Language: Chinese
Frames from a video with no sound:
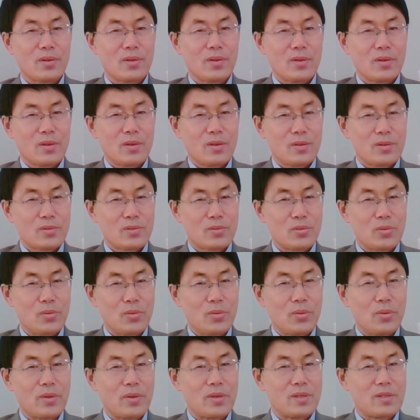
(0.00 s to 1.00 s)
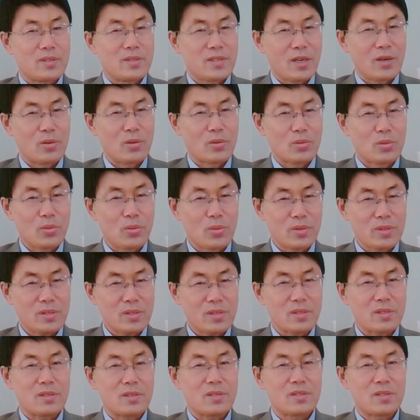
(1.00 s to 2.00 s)
粟裕先后多
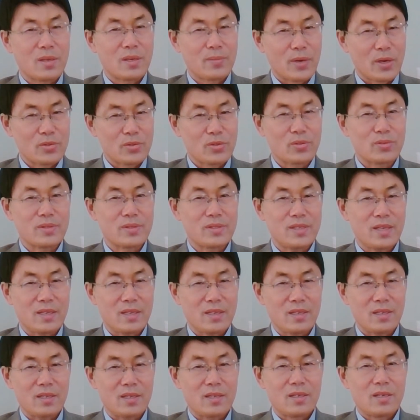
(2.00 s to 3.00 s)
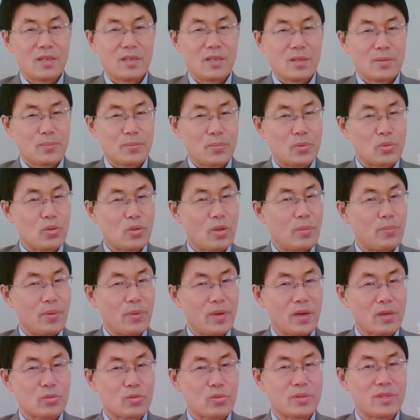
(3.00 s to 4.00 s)
次向毛泽东建议，部队不要
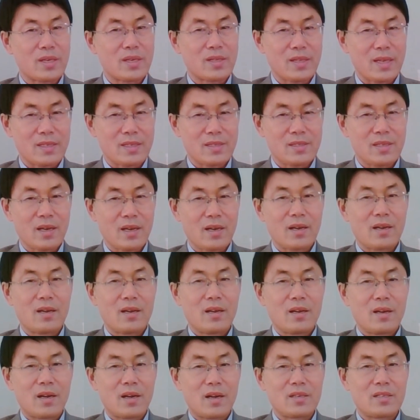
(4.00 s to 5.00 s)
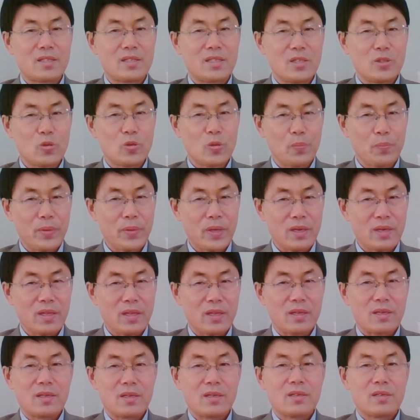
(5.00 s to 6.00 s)
渡江南下，而是集中兵
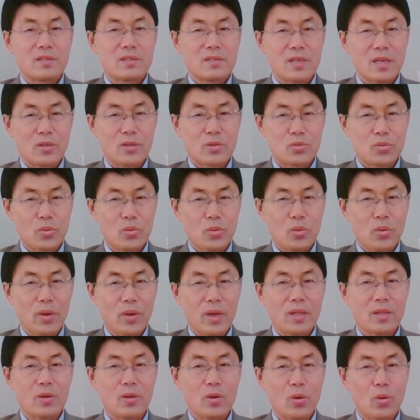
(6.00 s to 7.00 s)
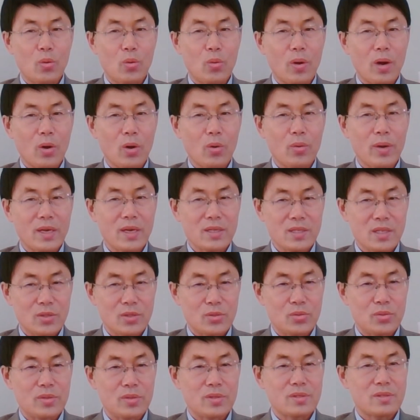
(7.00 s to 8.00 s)
力在中原黄淮地
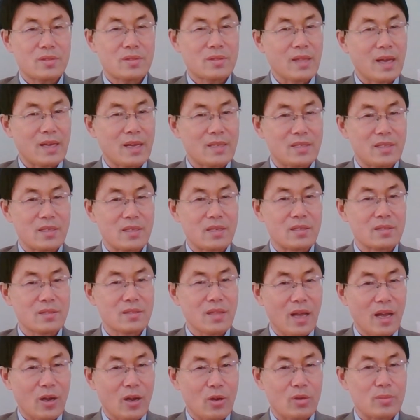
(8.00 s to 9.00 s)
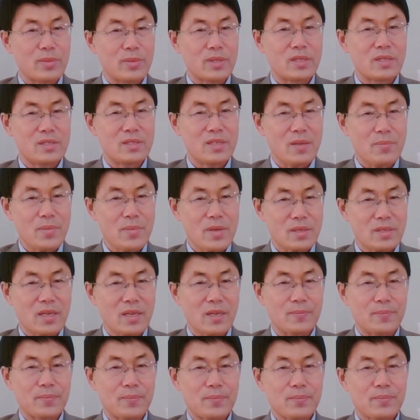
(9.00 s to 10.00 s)
区打几个大规模的歼灭
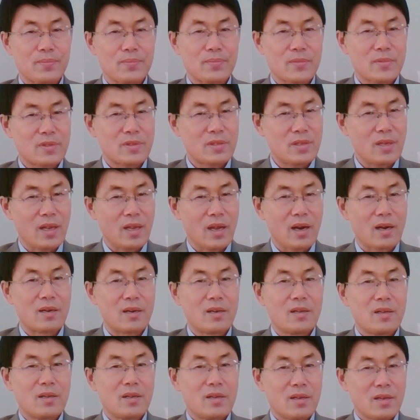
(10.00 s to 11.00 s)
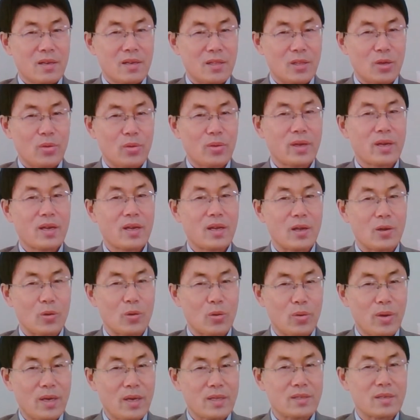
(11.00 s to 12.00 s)
战，这样。可能会很
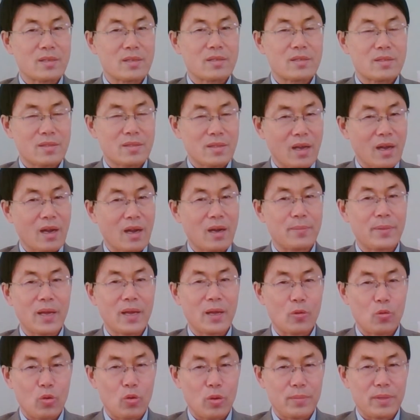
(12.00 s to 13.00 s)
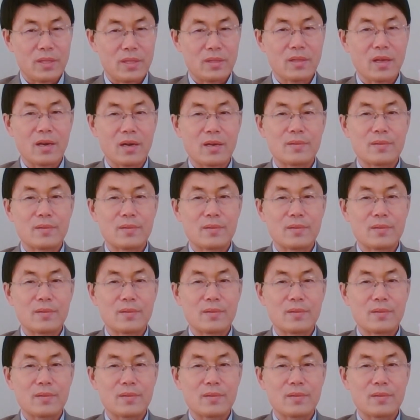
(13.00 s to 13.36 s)
快的打败国民党。